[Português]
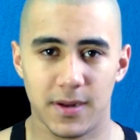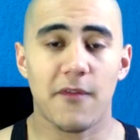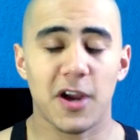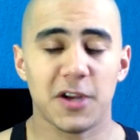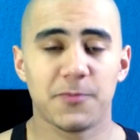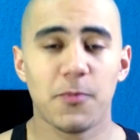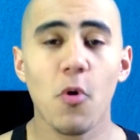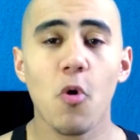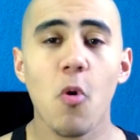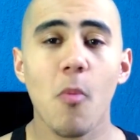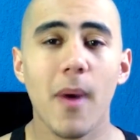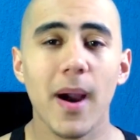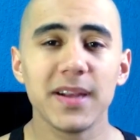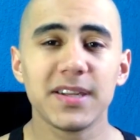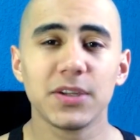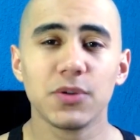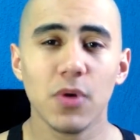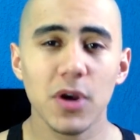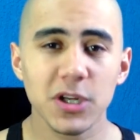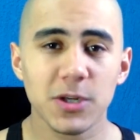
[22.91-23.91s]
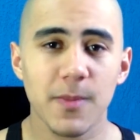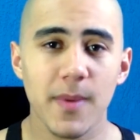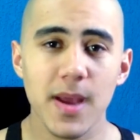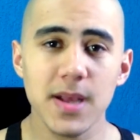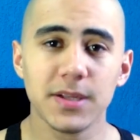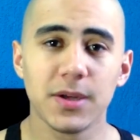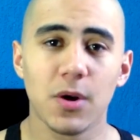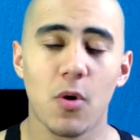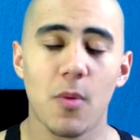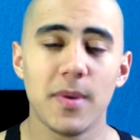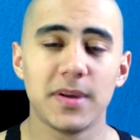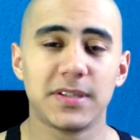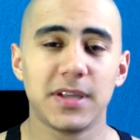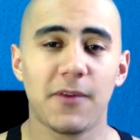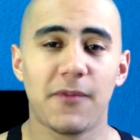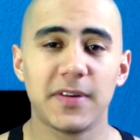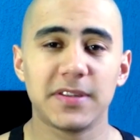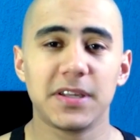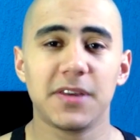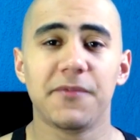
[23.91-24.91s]
Faz pouco mais de dois meses que comecei
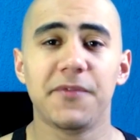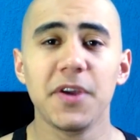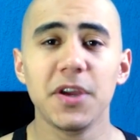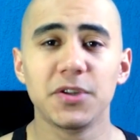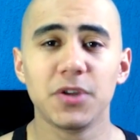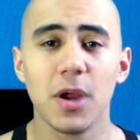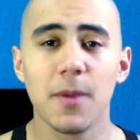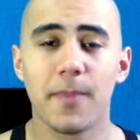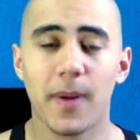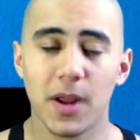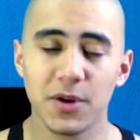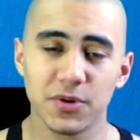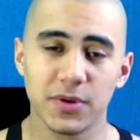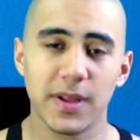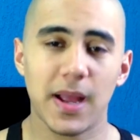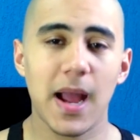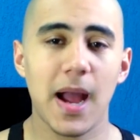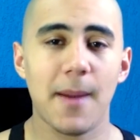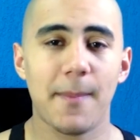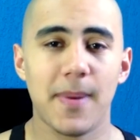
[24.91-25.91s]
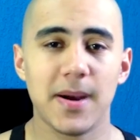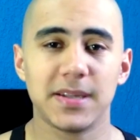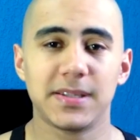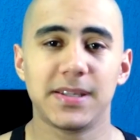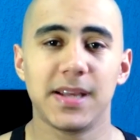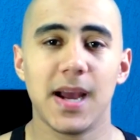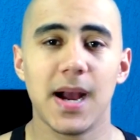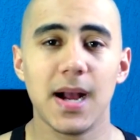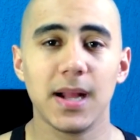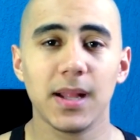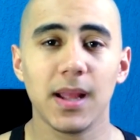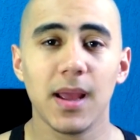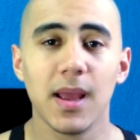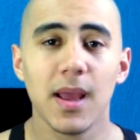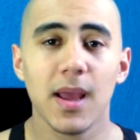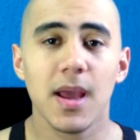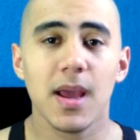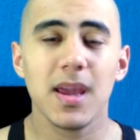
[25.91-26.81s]
a fazer vídeo aí pra ajudar a rapaziada,